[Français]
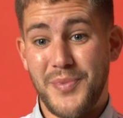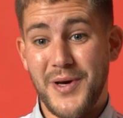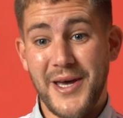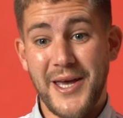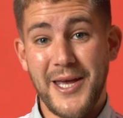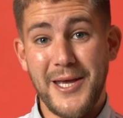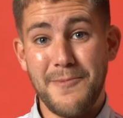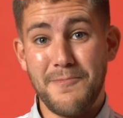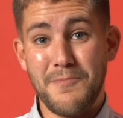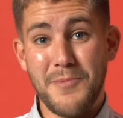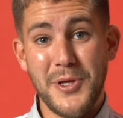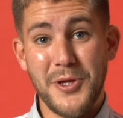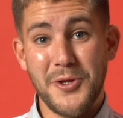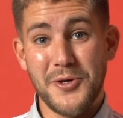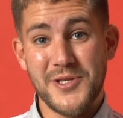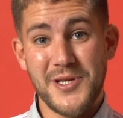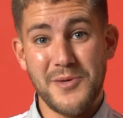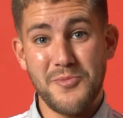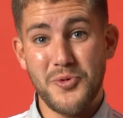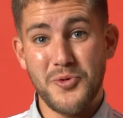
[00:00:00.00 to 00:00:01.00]
Pareil, mais
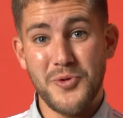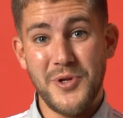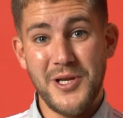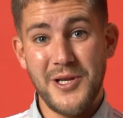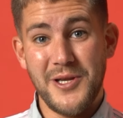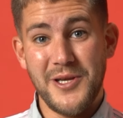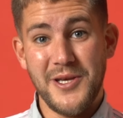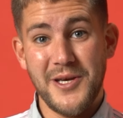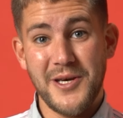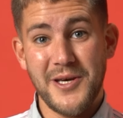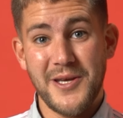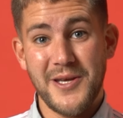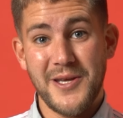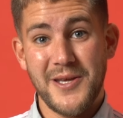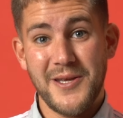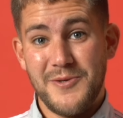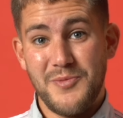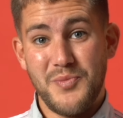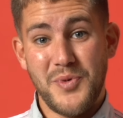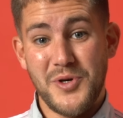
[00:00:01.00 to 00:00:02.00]
dans un bon délire
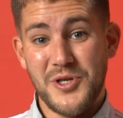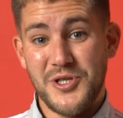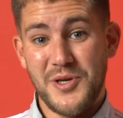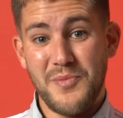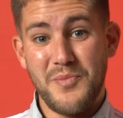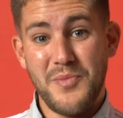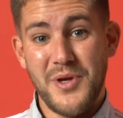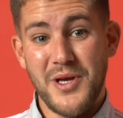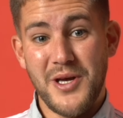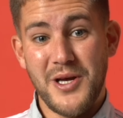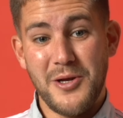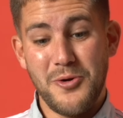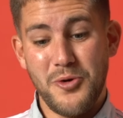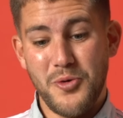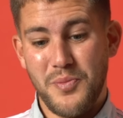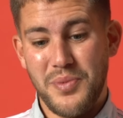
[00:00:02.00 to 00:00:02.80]
j'aime bien le